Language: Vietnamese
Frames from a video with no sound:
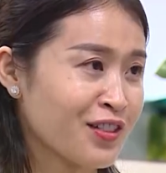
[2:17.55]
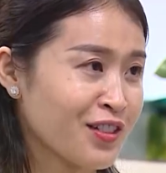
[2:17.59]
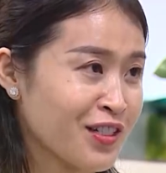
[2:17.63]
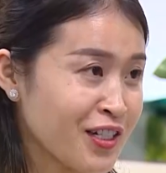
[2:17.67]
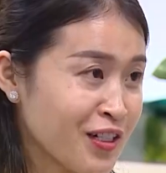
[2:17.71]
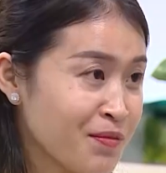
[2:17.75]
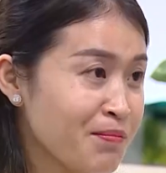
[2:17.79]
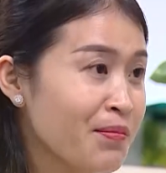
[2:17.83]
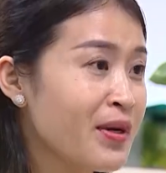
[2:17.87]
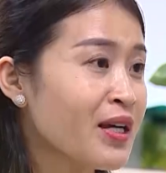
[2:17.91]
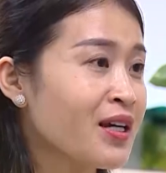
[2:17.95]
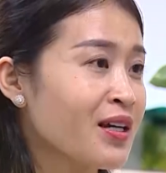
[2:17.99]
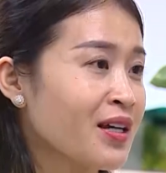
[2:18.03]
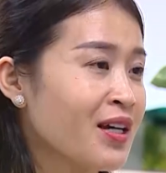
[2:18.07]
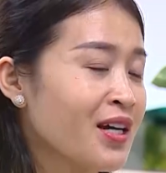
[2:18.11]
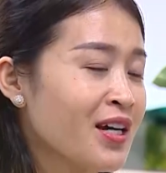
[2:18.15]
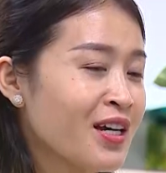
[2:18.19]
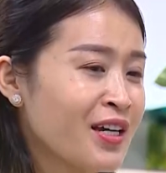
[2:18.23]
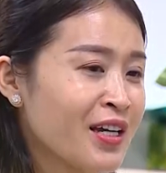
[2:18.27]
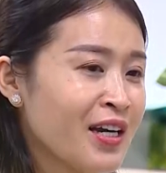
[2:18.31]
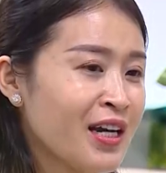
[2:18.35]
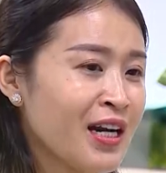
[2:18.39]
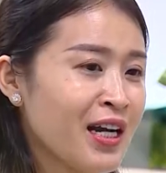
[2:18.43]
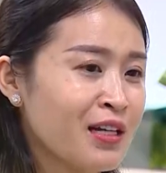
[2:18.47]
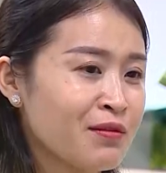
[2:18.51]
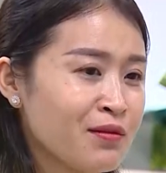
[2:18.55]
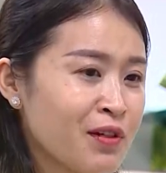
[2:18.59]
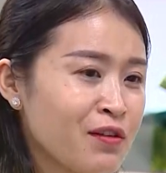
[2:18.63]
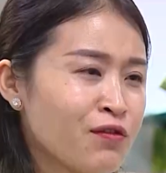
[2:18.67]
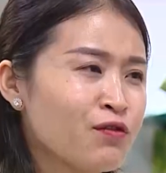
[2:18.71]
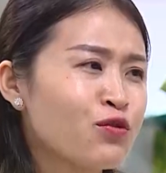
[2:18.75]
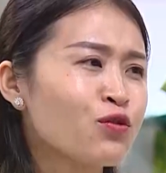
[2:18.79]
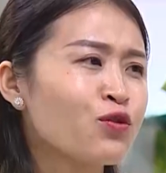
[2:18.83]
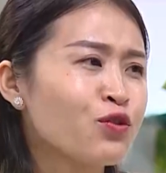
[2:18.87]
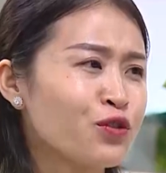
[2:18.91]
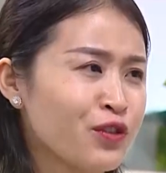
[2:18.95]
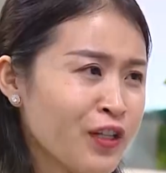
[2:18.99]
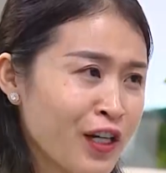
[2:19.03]
chính mình nghĩa là ta
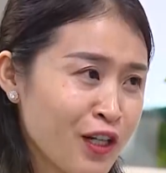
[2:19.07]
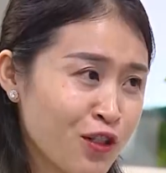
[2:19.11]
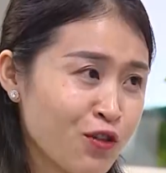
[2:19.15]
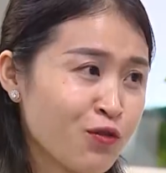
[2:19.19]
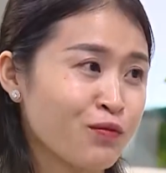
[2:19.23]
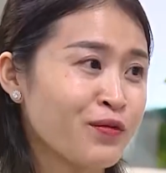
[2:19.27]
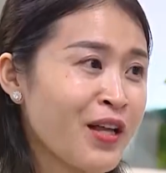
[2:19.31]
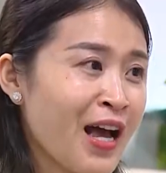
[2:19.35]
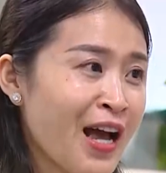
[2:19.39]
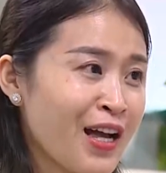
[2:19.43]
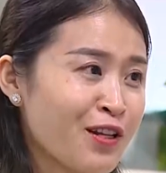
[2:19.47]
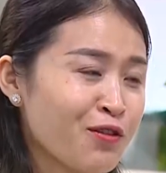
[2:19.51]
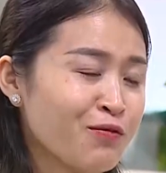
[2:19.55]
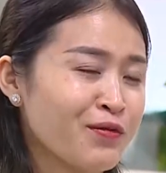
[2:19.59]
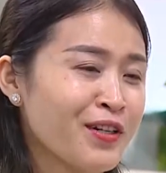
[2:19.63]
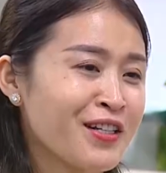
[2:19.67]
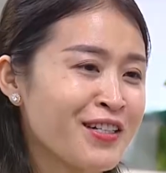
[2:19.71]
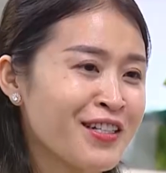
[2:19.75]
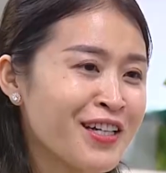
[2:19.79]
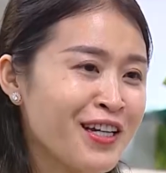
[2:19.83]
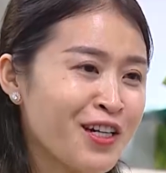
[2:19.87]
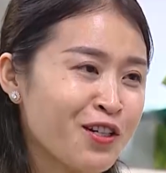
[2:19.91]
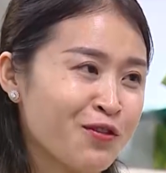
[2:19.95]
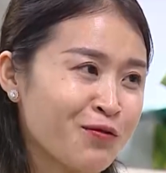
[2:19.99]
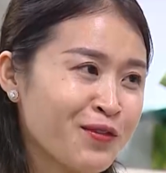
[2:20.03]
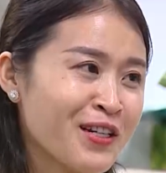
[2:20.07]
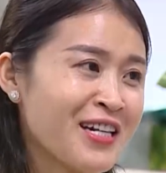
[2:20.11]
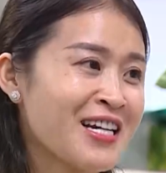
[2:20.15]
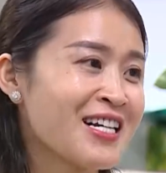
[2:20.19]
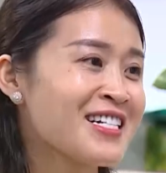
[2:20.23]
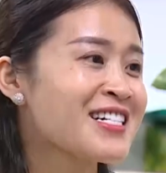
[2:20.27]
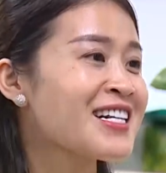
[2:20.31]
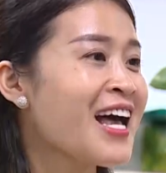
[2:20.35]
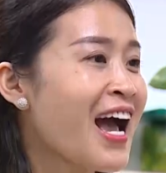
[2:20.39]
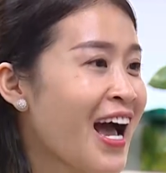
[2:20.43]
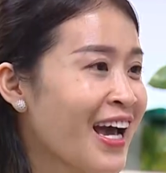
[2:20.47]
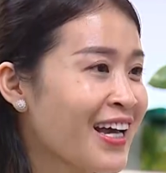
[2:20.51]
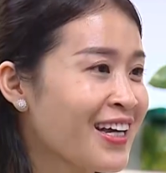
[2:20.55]
phủ nhận chúng ta chúng ta nhận là chúng ta đã
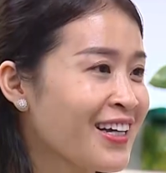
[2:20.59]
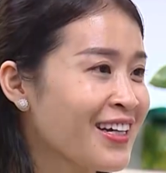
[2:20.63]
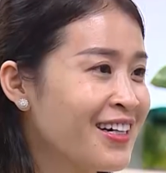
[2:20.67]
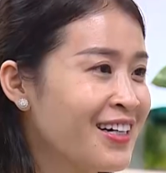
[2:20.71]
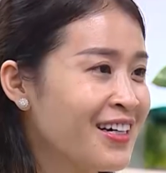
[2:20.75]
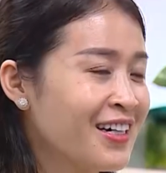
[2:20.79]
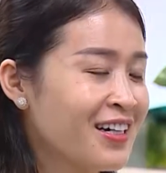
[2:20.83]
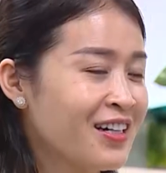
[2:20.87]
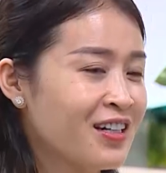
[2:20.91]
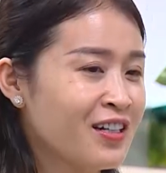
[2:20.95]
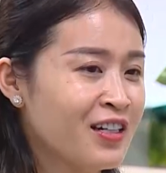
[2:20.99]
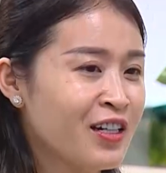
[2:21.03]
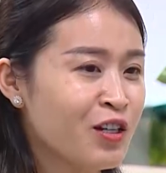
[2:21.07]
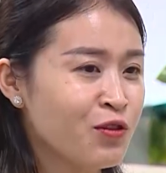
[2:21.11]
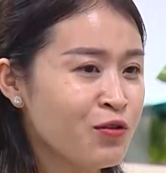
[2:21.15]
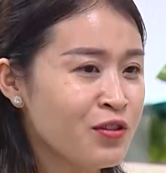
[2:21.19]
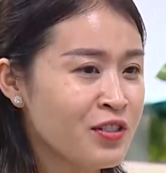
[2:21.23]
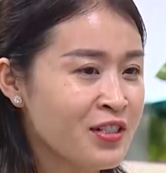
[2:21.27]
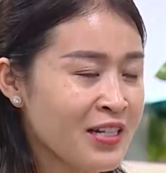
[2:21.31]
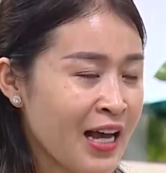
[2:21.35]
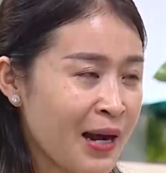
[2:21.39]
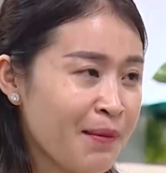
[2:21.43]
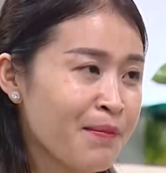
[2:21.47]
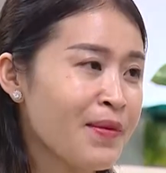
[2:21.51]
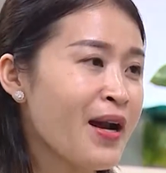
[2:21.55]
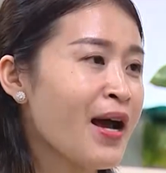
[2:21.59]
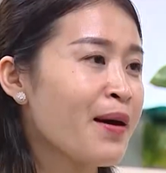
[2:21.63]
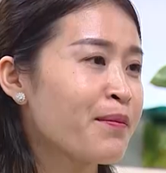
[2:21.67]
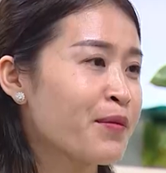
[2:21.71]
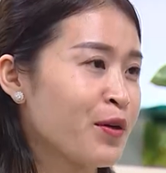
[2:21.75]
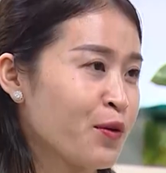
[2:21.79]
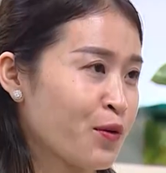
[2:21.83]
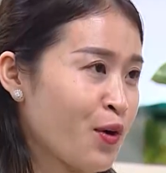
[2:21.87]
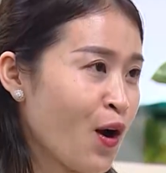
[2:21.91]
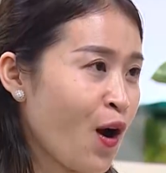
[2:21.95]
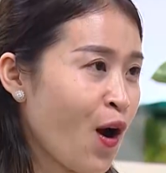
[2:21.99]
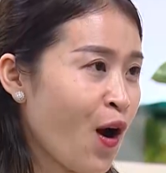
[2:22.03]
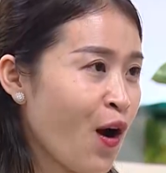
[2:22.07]
sai nếu như dám làm
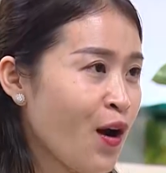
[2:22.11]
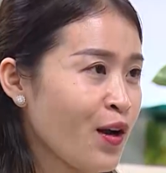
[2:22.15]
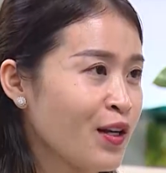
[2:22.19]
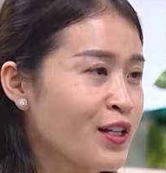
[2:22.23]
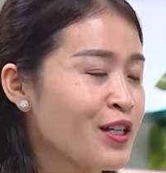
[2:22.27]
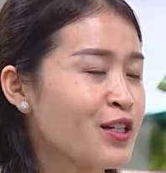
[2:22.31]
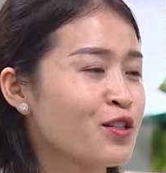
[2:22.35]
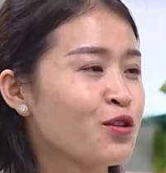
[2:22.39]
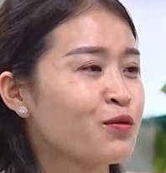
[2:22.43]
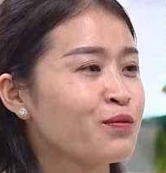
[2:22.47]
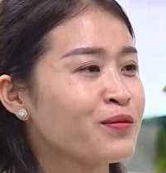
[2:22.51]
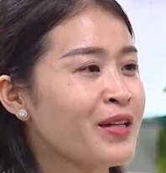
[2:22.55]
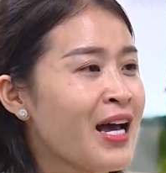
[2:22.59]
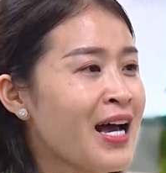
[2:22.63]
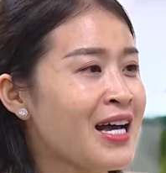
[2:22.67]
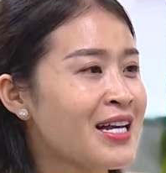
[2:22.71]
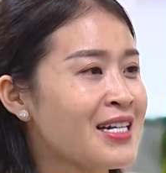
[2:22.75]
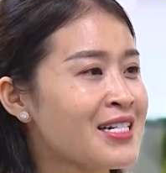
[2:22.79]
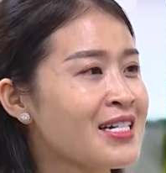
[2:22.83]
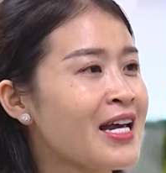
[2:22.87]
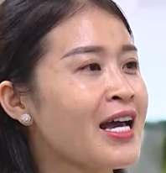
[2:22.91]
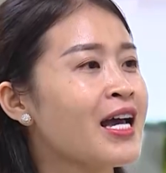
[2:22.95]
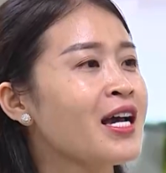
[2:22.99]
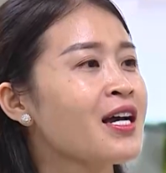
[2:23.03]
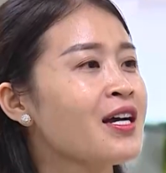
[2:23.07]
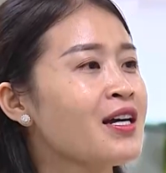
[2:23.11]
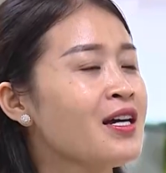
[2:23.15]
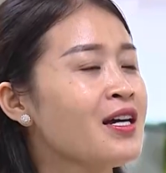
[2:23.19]
điều đó thì chúng ta sẽ